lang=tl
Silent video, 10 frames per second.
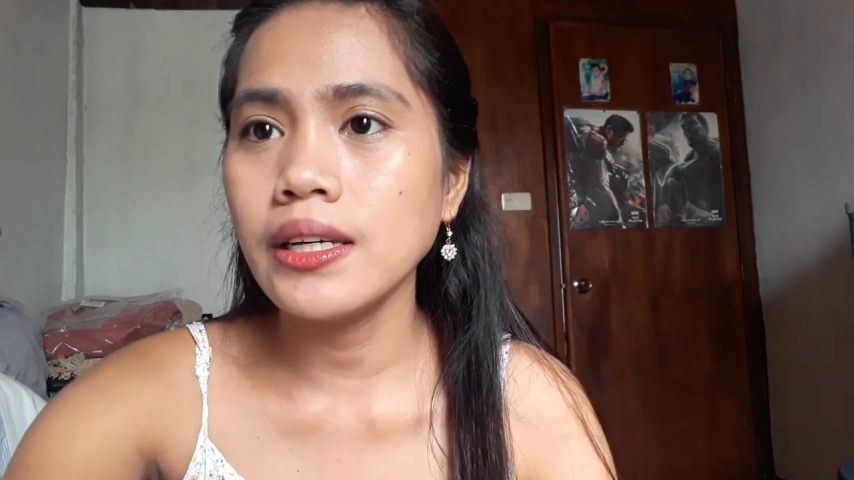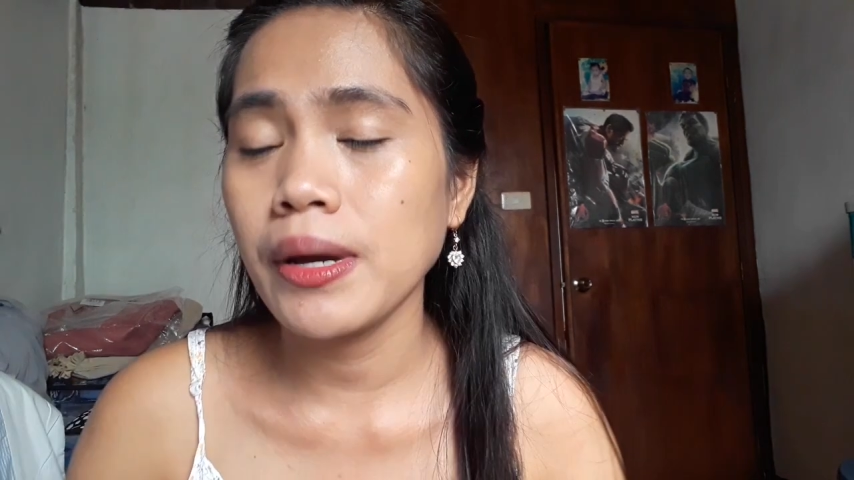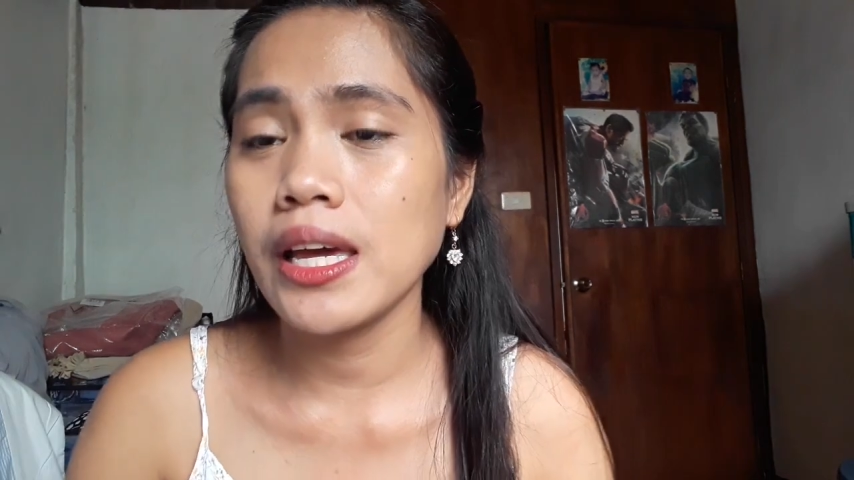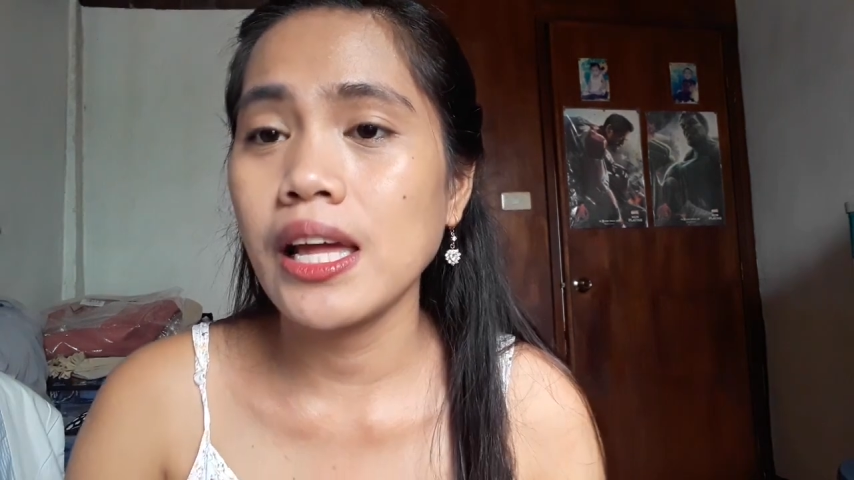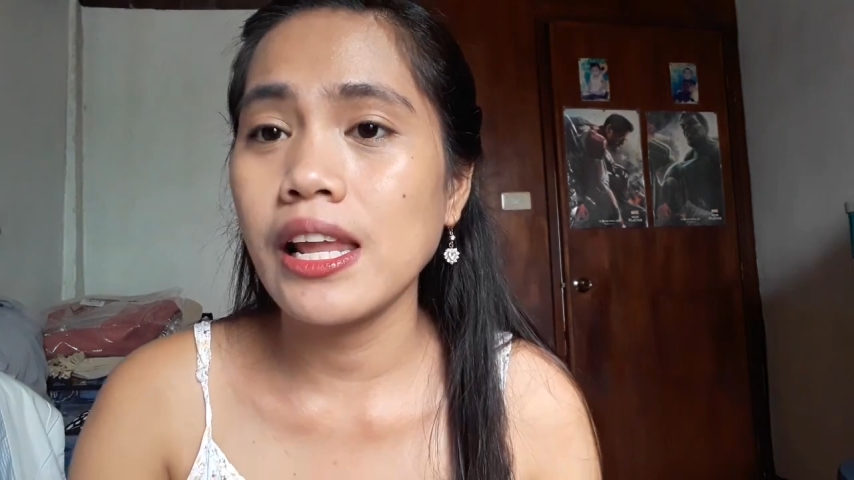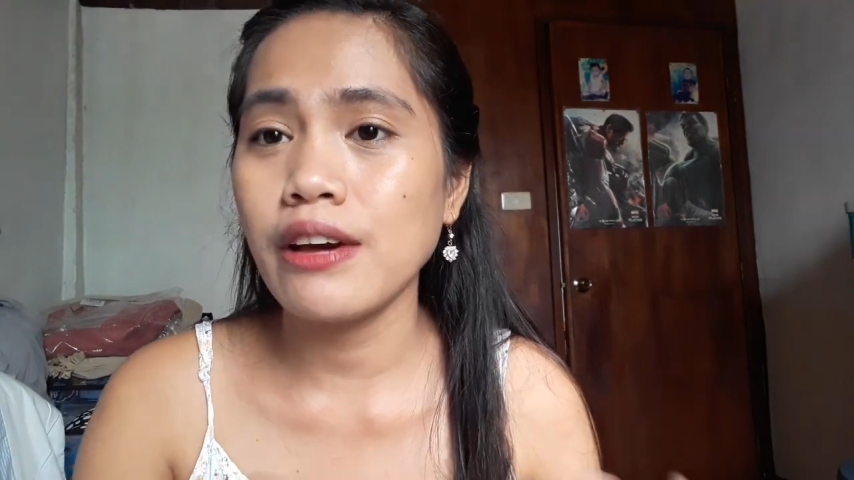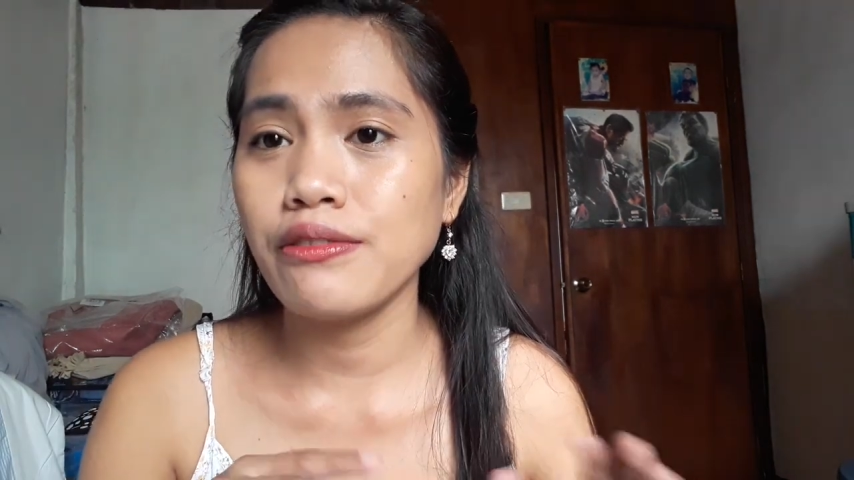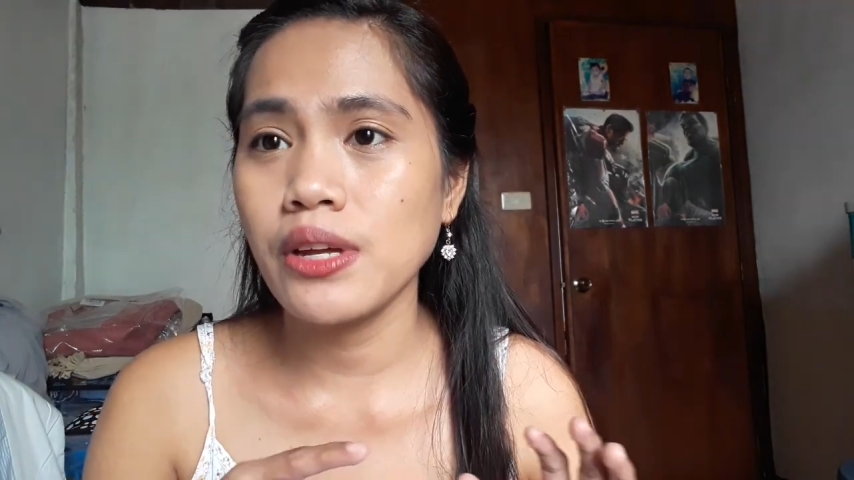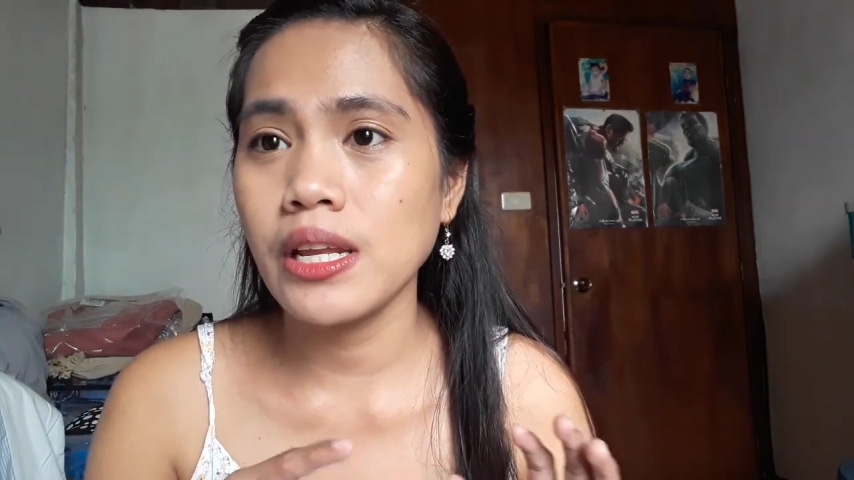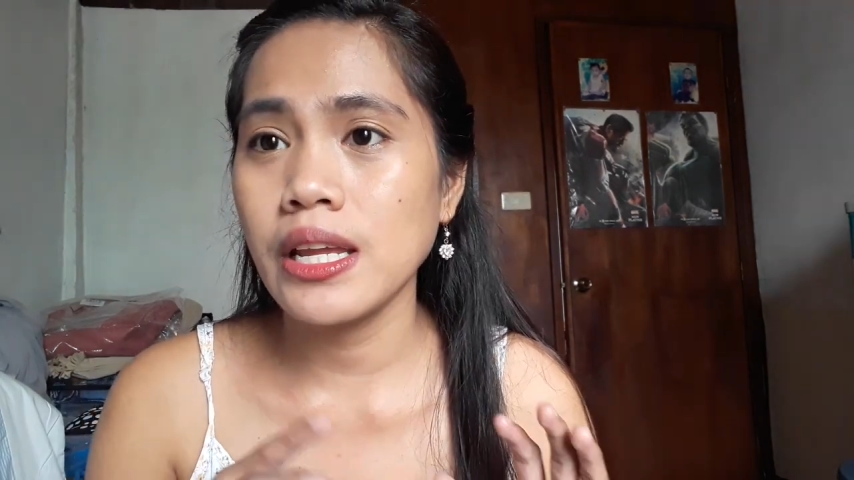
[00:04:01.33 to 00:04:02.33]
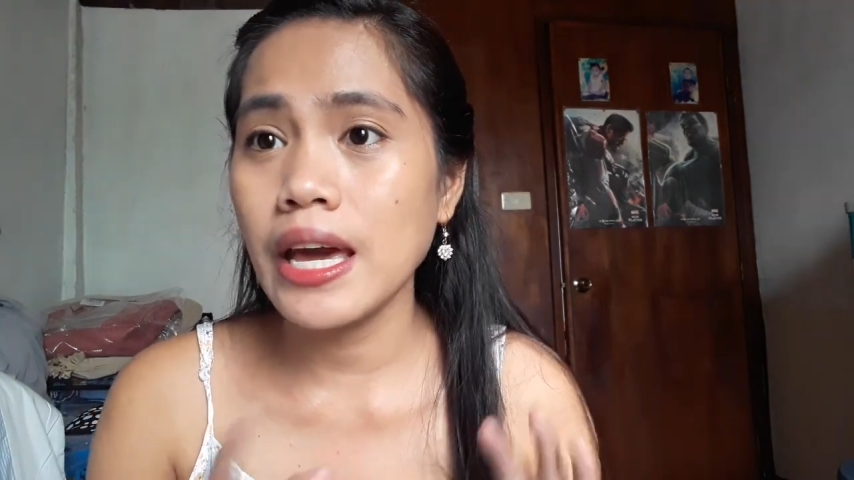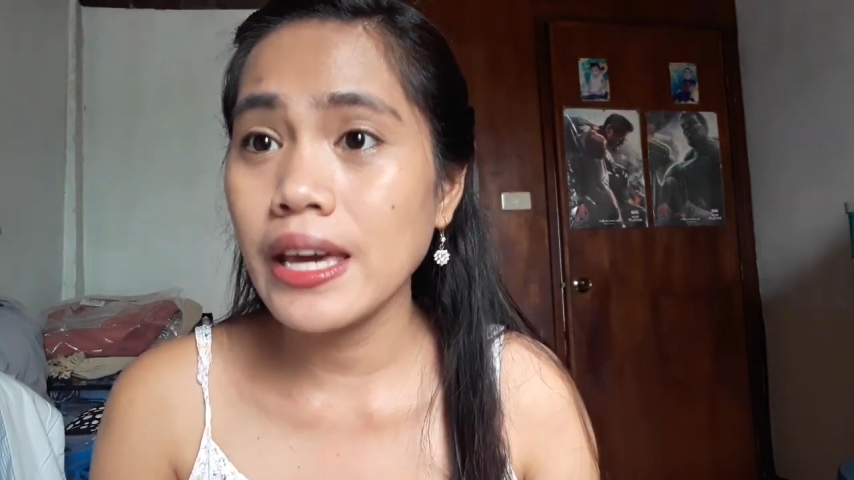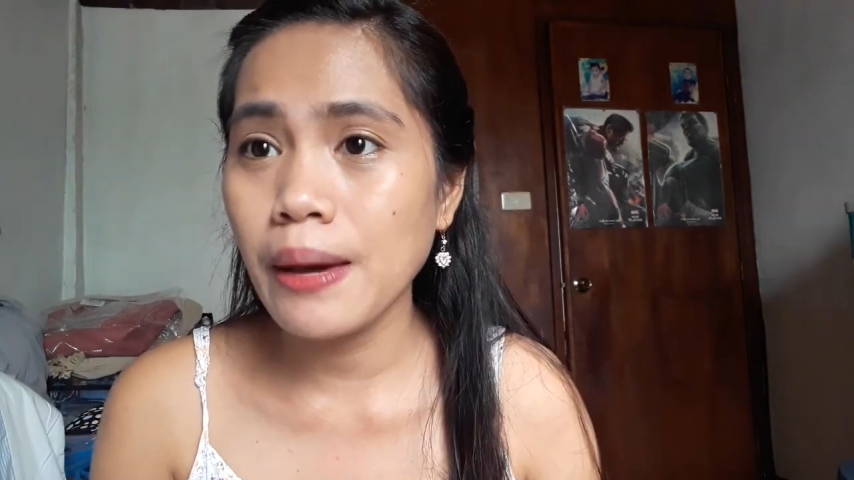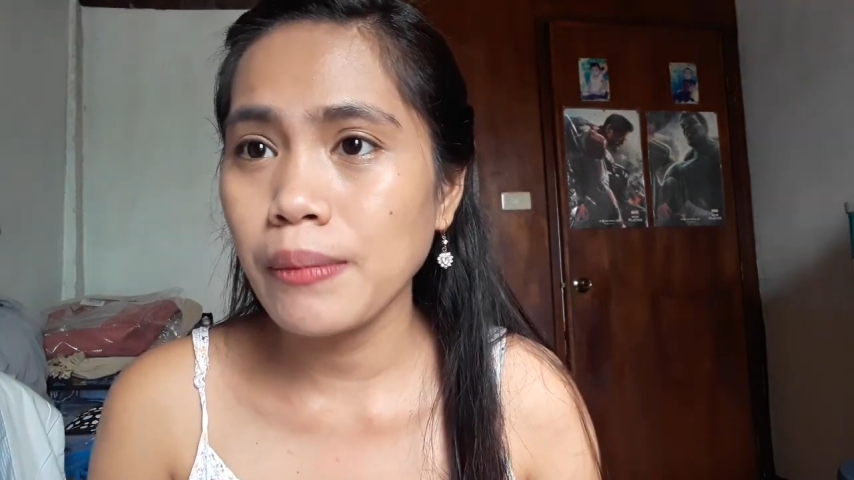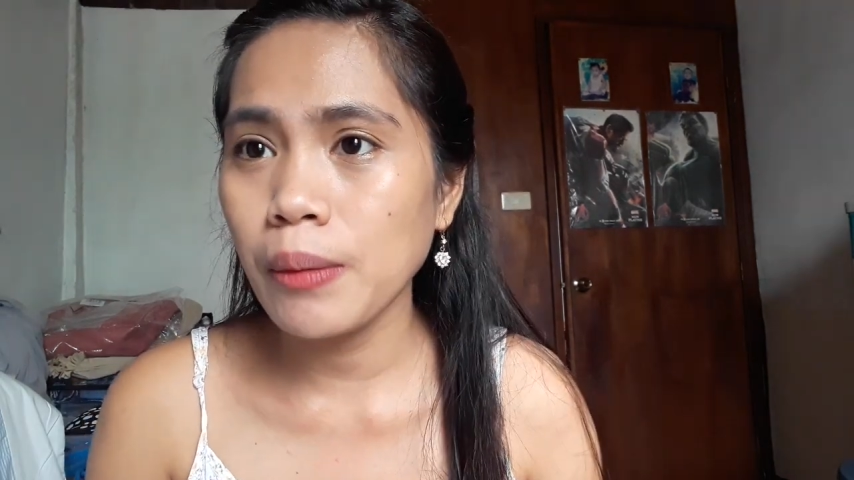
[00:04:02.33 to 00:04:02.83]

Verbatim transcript: mag 11 a.m.